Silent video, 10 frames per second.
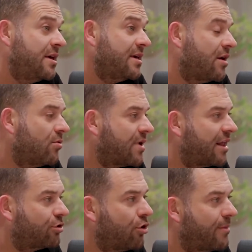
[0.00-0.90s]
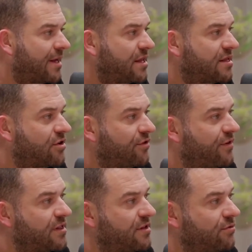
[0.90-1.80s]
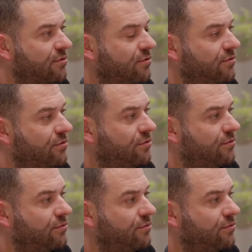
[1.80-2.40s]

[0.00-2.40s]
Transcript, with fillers: E aí o cara tomar a decisão de fazer um, um,